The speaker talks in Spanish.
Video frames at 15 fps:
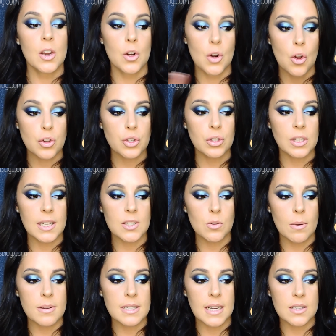No son tan
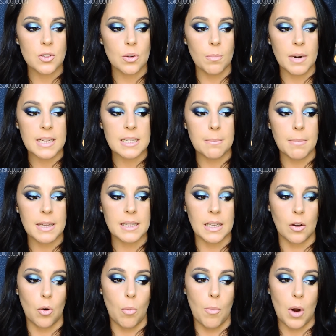suaves las sombras en
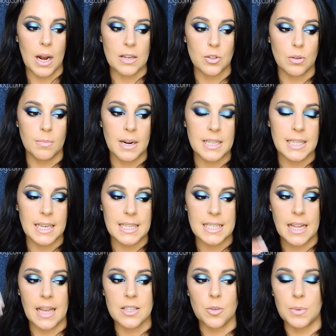mate como las sombras
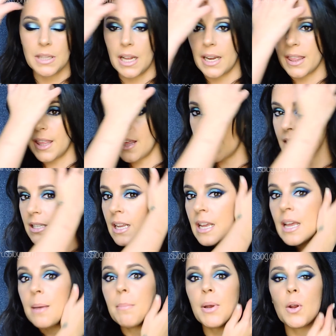irisadas metalizadas,
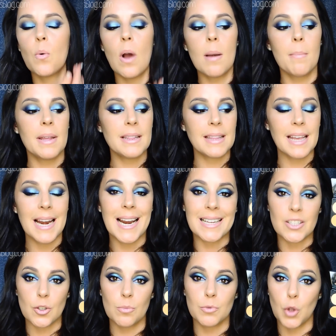pero igualmente
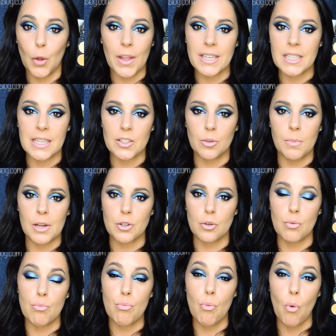todas las sombras
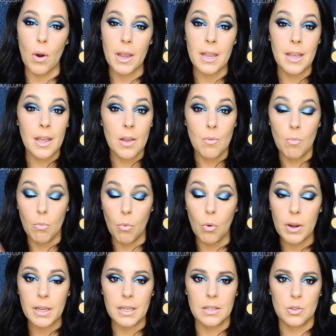son muy,
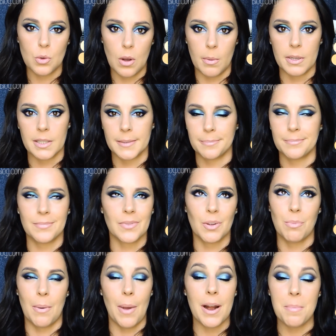muy suaves.
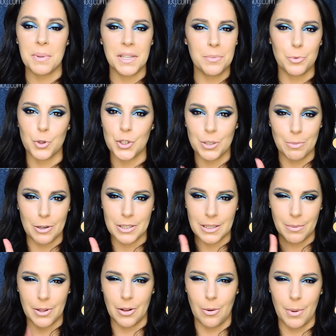Me voy a repetir muchísimo en
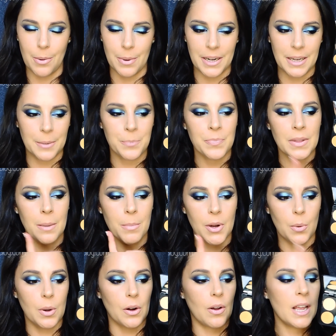este vídeo, lo veo venir.
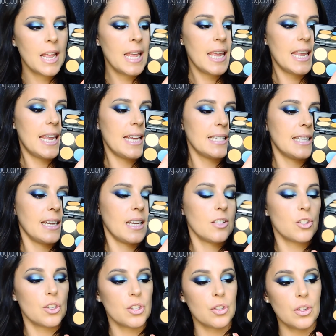Pero bueno, y esta que
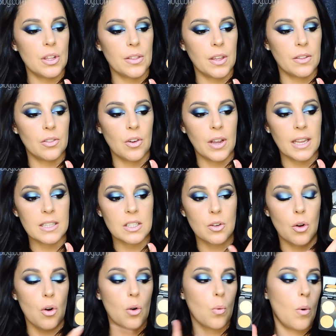os estoy diciendo que es
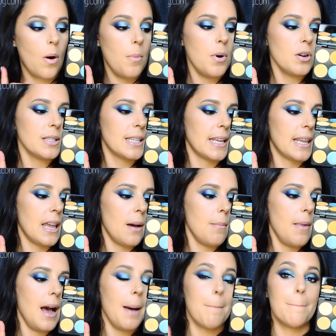color huevo se
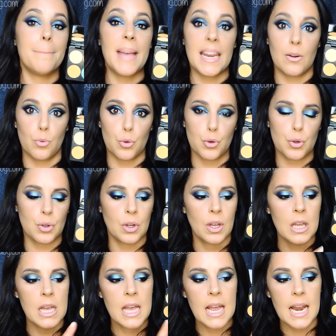llama Venus.
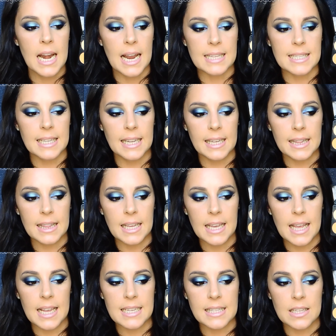La siguiente,
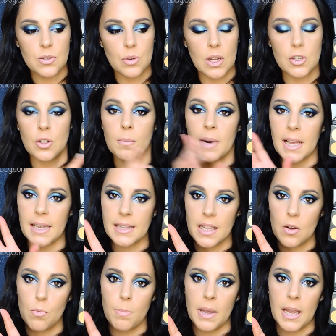esta es una sombra que
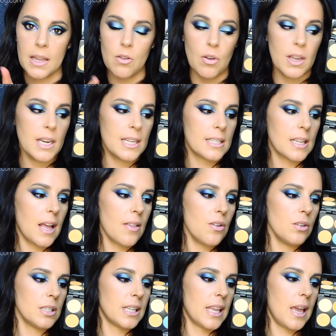tiene un pequeño
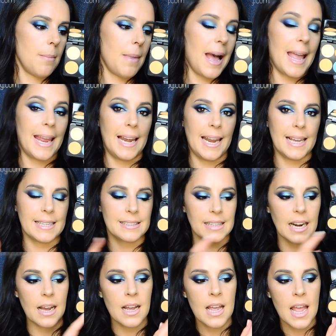irisado, se llama
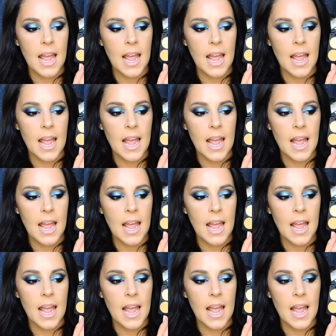Electra.